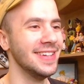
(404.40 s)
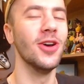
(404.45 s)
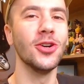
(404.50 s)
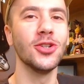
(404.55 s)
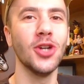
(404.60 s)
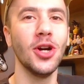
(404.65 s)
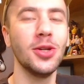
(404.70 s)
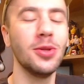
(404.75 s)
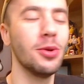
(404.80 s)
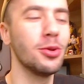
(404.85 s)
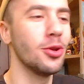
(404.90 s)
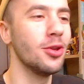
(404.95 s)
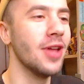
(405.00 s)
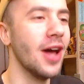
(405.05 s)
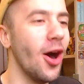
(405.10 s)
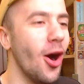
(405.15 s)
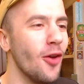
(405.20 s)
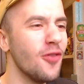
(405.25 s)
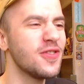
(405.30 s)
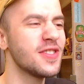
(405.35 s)
Osiągnął to
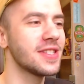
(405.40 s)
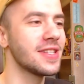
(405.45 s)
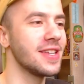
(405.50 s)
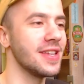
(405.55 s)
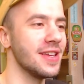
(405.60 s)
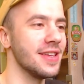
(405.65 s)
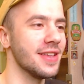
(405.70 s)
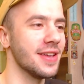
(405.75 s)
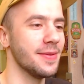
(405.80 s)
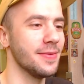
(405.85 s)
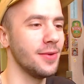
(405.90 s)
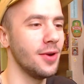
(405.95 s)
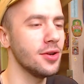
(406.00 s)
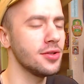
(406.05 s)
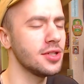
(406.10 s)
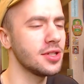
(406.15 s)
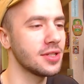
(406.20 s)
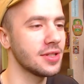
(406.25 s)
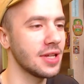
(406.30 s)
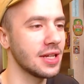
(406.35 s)
na off-screenie,
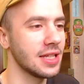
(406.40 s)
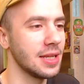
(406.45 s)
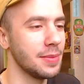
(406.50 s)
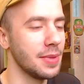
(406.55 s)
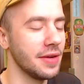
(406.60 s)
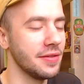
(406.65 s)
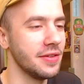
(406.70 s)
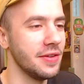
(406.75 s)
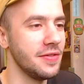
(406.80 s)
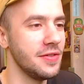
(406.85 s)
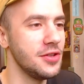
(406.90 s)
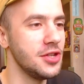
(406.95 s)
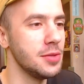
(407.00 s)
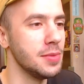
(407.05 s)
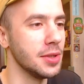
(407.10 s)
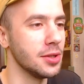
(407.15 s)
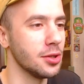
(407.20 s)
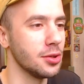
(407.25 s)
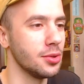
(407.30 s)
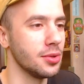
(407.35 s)
chociaż tak naprawdę
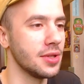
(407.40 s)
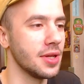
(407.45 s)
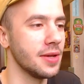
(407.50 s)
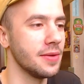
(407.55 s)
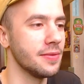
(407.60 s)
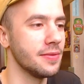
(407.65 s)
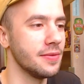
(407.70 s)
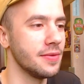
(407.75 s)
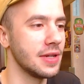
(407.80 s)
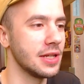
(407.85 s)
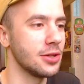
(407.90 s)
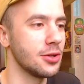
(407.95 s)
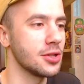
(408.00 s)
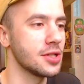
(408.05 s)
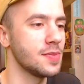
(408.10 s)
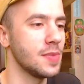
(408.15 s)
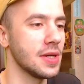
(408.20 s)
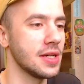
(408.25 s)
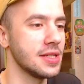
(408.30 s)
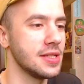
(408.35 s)
widzimy to tutaj w
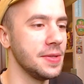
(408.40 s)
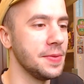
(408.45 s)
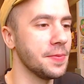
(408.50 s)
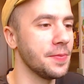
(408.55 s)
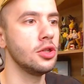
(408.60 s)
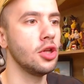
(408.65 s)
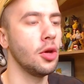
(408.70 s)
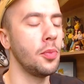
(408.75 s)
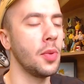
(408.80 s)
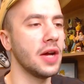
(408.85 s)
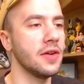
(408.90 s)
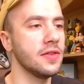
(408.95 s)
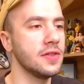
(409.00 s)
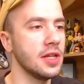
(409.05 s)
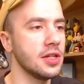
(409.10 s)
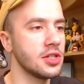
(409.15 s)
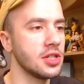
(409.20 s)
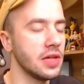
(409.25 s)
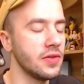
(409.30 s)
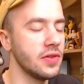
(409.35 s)
retrospekcji. To
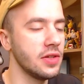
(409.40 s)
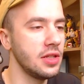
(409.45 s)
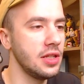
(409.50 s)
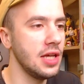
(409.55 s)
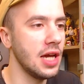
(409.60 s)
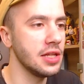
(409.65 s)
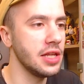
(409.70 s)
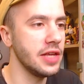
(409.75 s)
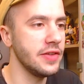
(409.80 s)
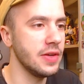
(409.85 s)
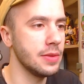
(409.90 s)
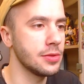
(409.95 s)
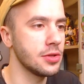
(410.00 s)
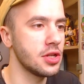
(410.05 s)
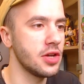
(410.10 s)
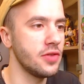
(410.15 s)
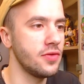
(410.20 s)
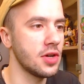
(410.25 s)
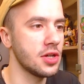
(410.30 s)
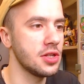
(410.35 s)
prawda, że nawet ja nie wiem, co
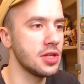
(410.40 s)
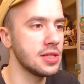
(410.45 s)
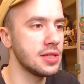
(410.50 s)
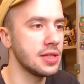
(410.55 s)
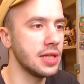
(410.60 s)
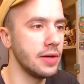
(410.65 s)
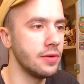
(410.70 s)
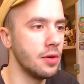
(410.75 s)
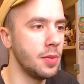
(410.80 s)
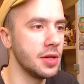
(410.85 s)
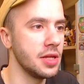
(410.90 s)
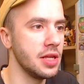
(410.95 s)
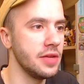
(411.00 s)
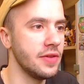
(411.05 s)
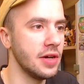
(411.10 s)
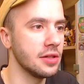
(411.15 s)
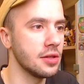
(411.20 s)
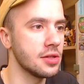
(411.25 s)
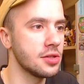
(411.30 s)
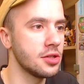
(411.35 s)
się właśnie stało, pani
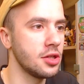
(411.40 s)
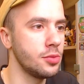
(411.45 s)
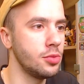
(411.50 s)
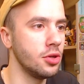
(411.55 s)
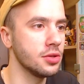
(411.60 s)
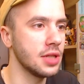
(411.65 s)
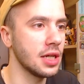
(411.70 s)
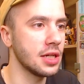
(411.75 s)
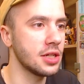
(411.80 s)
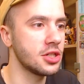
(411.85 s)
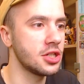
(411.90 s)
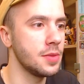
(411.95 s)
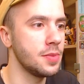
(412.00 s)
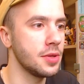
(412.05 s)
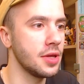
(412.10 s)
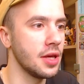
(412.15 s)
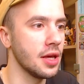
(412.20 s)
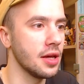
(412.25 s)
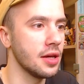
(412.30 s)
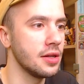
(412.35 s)
Wados. To było tak
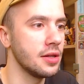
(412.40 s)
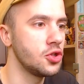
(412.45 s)
szybkie.